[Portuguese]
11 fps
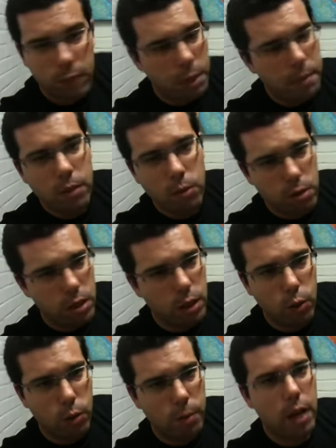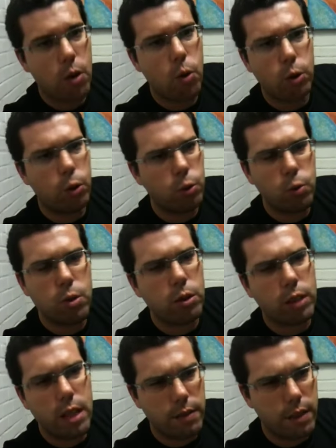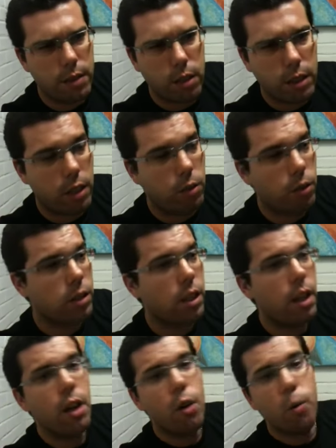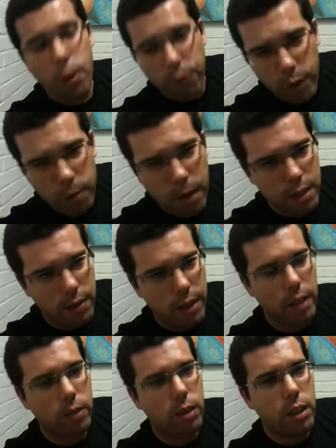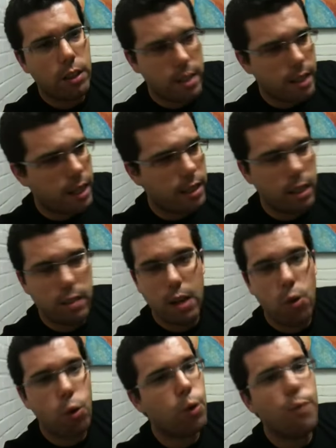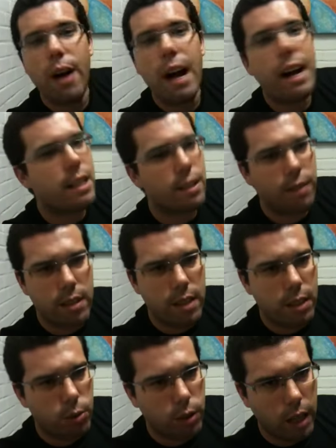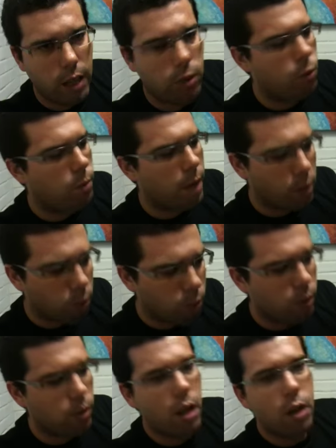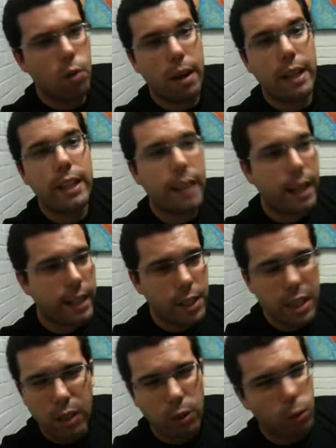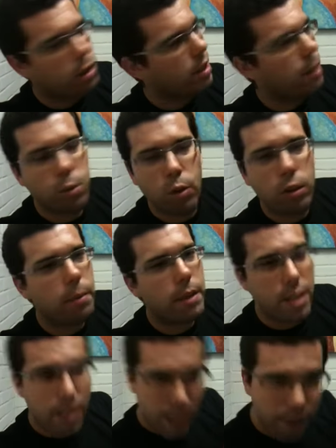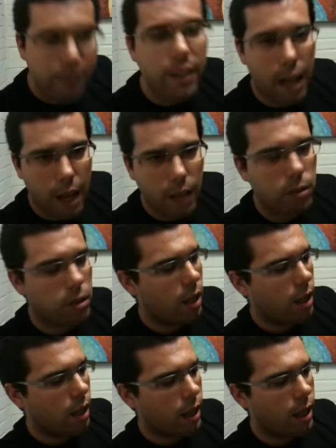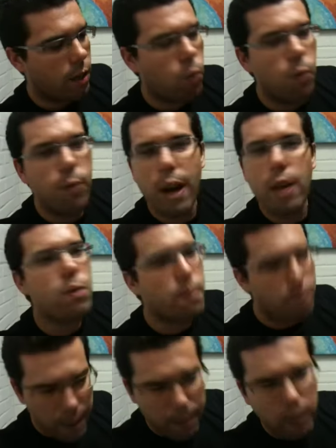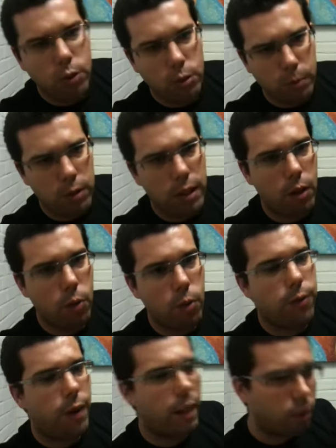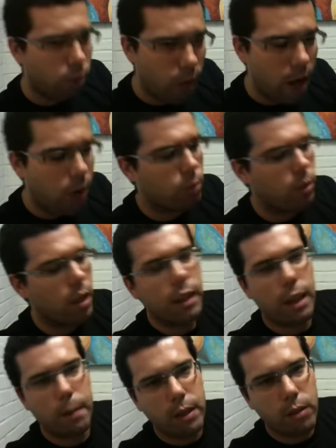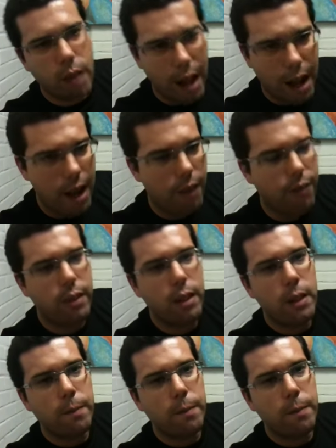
também não conseguiu dormir, acordou duas ou três vezes durante a noite. O meu filho mais velho, de seis anos, acordou várias vezes assustado com o barulho, com a gritaria de cantores absolutamente desafinados, é, com vários bêbados no meio da rua falando alto, quebrando garrafa,